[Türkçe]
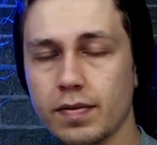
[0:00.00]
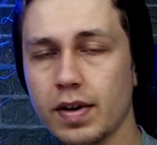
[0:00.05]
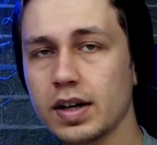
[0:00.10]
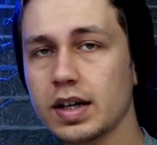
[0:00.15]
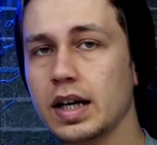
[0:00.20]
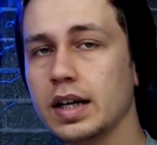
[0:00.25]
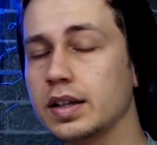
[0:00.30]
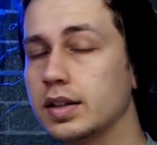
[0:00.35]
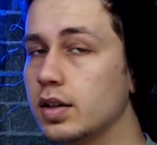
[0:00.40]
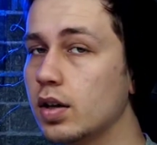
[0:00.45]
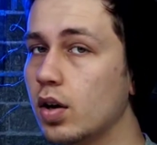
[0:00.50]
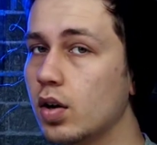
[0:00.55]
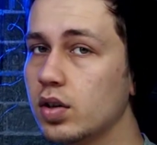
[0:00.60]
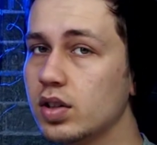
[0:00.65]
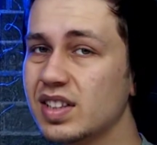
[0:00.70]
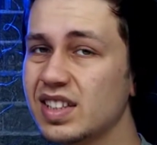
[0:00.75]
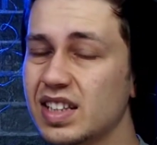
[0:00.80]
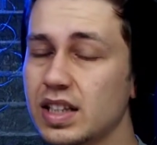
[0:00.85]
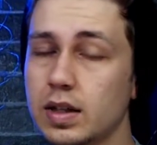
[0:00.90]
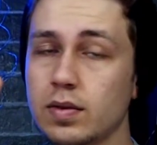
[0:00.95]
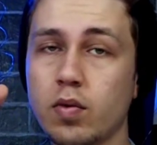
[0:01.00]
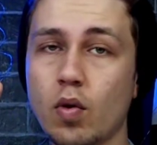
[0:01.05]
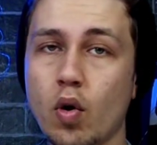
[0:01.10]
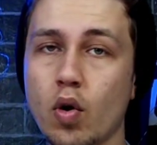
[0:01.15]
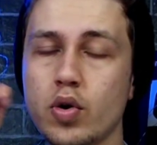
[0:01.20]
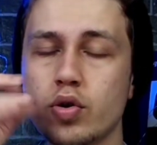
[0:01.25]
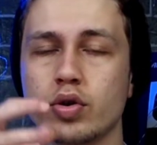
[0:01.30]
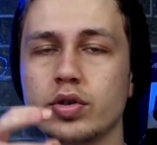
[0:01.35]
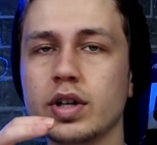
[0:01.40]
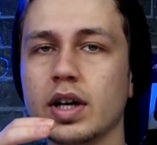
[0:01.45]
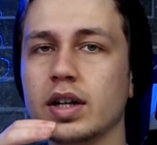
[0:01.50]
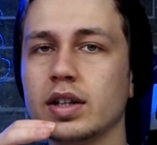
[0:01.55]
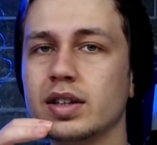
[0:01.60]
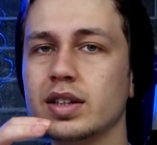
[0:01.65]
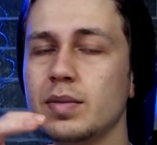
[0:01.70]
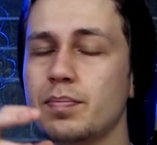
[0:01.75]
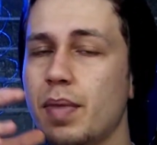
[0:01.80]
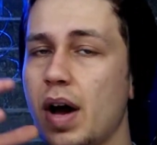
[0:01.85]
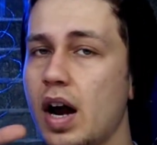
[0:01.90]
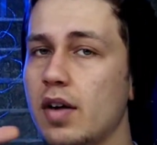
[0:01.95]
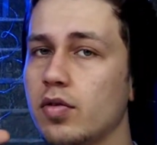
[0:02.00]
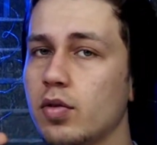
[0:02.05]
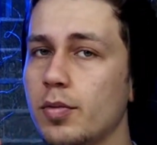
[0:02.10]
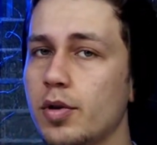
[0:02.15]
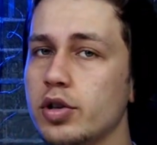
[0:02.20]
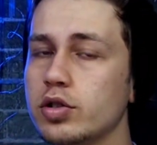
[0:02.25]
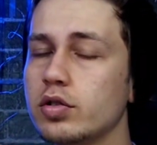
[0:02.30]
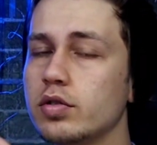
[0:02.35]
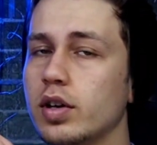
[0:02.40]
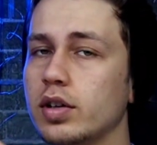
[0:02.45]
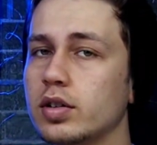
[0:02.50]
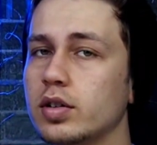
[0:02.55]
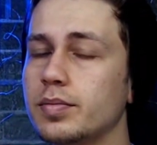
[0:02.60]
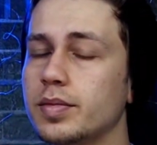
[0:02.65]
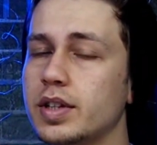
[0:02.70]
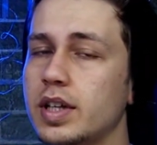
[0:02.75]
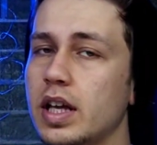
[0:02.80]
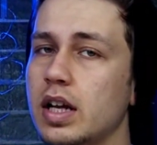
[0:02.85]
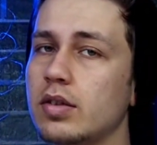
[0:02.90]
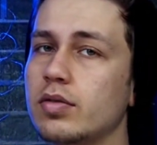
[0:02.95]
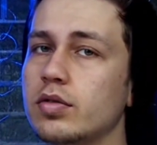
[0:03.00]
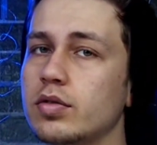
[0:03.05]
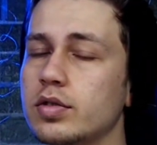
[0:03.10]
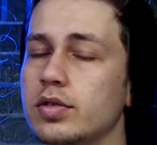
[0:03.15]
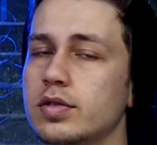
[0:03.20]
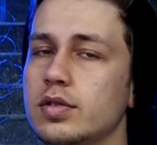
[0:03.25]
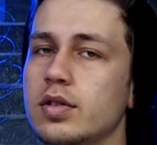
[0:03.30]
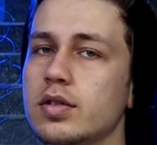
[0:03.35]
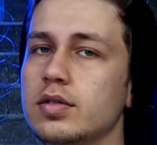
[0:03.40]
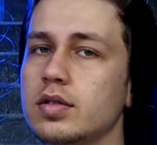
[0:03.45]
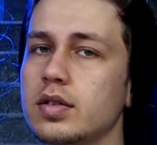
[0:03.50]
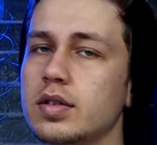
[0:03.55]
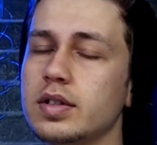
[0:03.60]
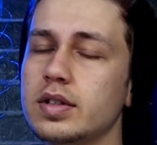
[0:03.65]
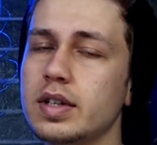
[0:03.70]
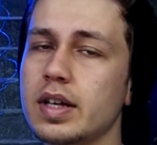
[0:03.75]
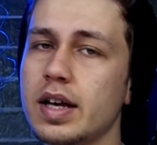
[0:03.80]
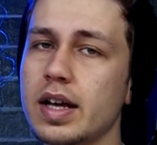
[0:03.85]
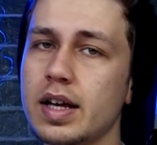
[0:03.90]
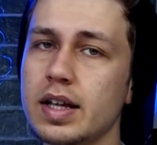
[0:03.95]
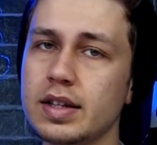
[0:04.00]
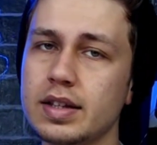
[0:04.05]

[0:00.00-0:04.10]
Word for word: Fakat sırf oyun odaklı, performans odaklı bir telefon istiyorsanız